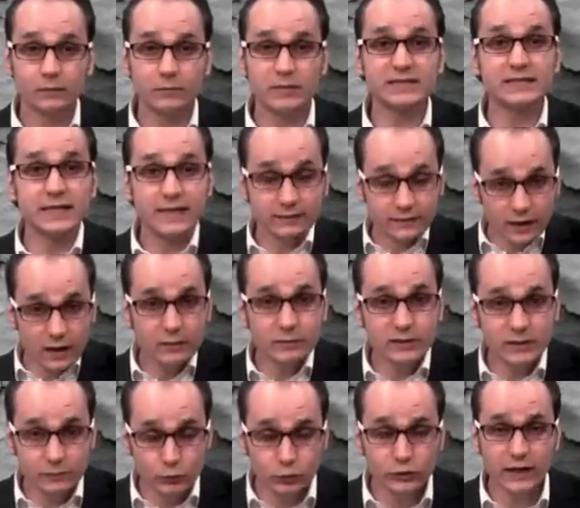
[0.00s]
بس يا ترى
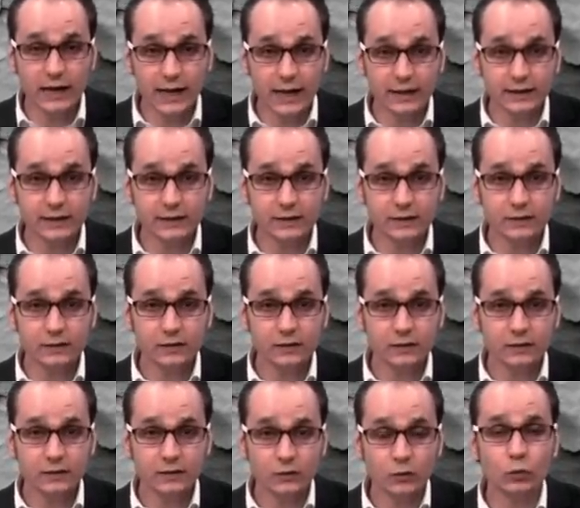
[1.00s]
مزبوط هالحكي؟
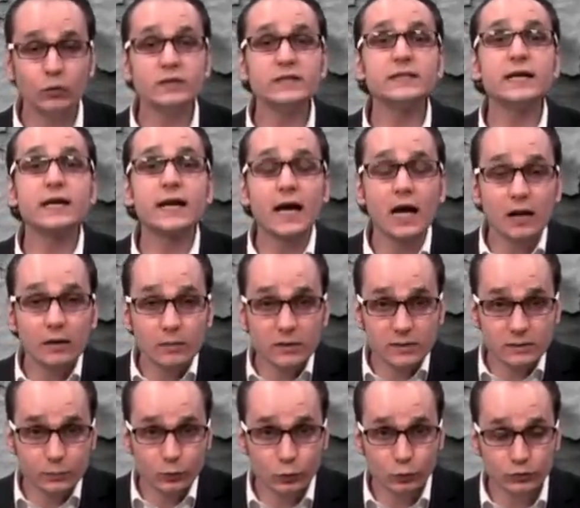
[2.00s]
وإذا كان
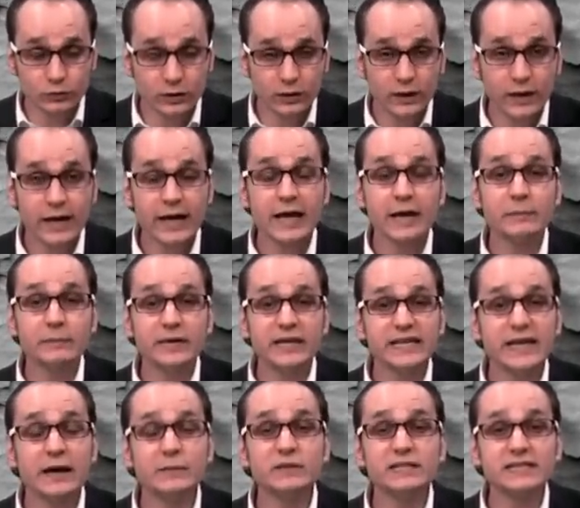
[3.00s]
مزبوط
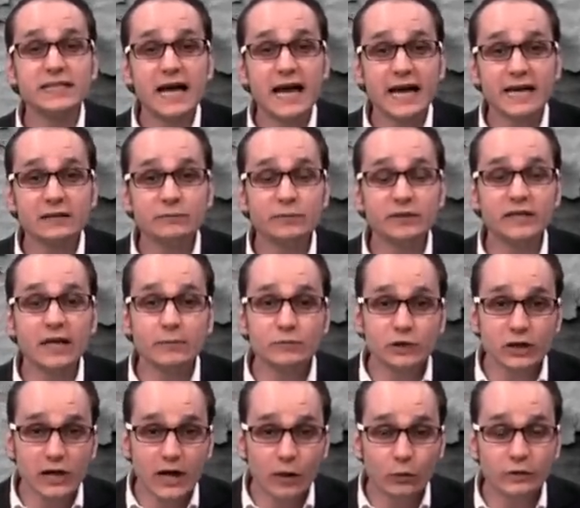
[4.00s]
مين عم يساعد
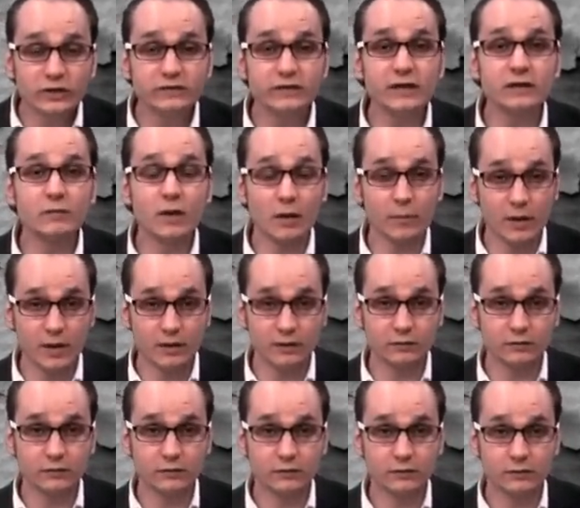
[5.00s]
بدمج الهويتين مع
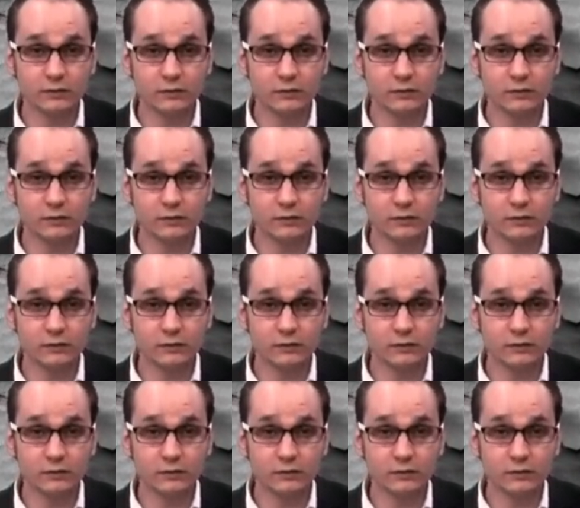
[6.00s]
بعض؟